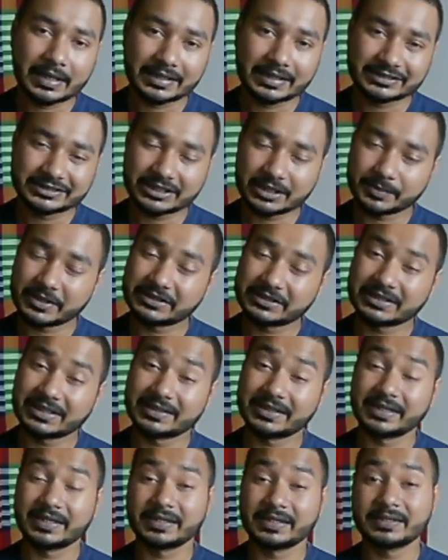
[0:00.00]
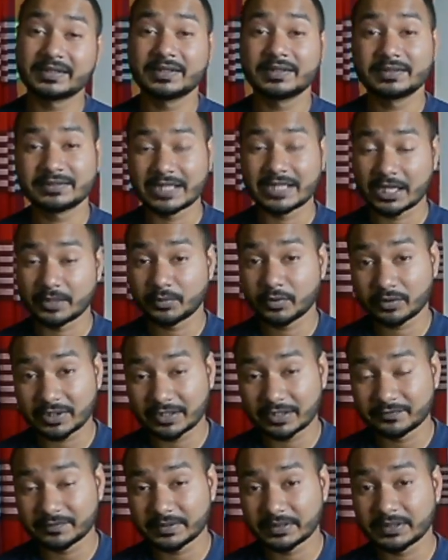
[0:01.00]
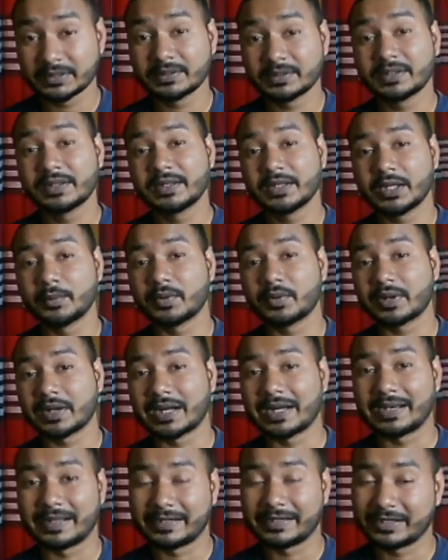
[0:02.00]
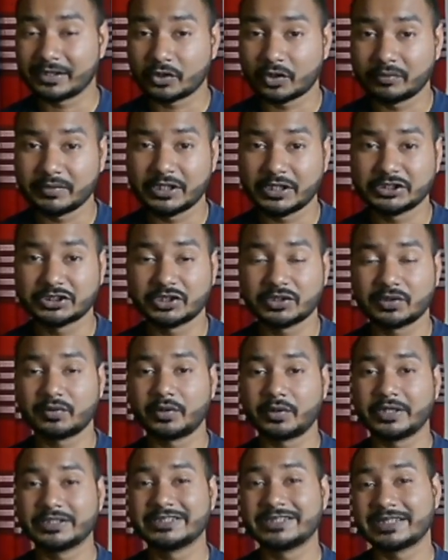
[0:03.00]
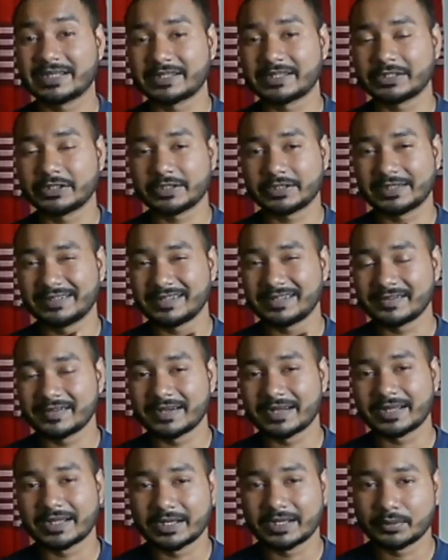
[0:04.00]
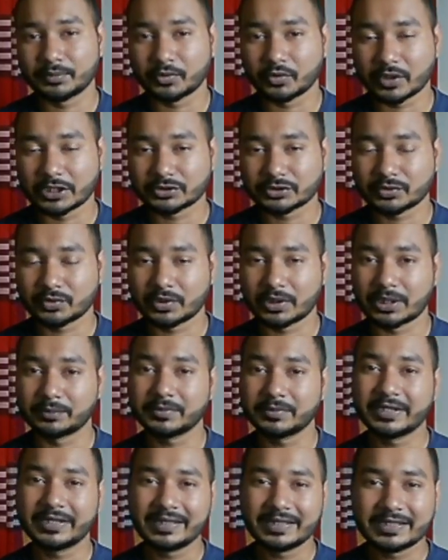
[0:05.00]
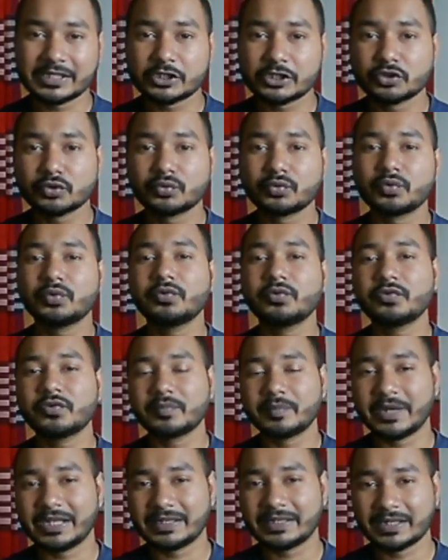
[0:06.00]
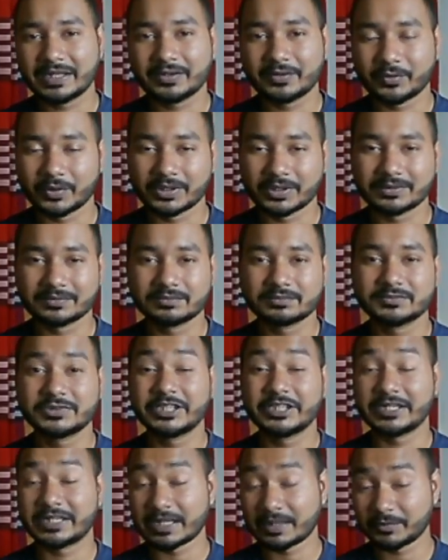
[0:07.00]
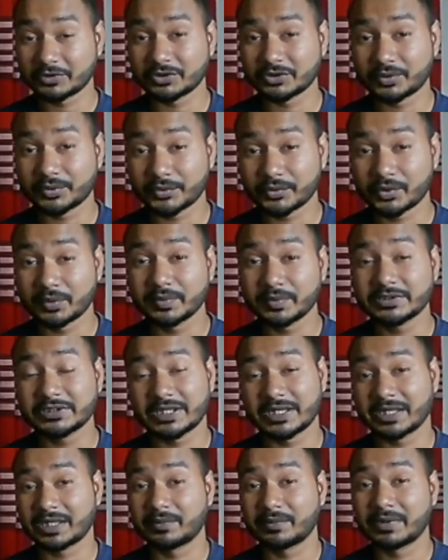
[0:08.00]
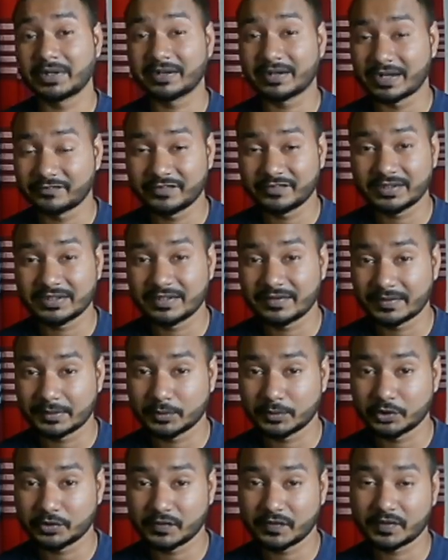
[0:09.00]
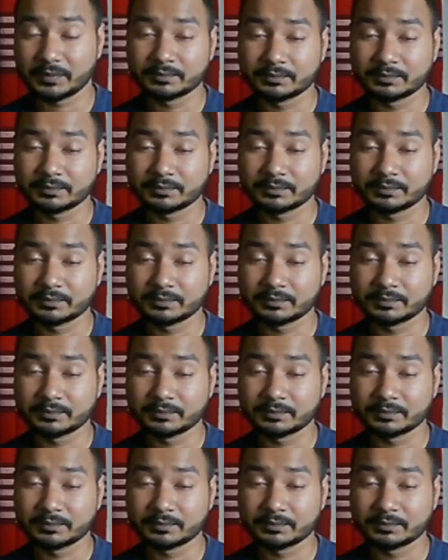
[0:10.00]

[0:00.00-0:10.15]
শেপের সাথে টাইপোগ্রাফি এবং কালারের কম্বিনেশন করে সেটাকে একটা ডিজাইন আকারে প্রকাশ করলাম কিছু রুলস মেনটেন করে সেটা আমরা যখন করব সেটাকে আমরা গ্রাফিক ডিজাইন বলছি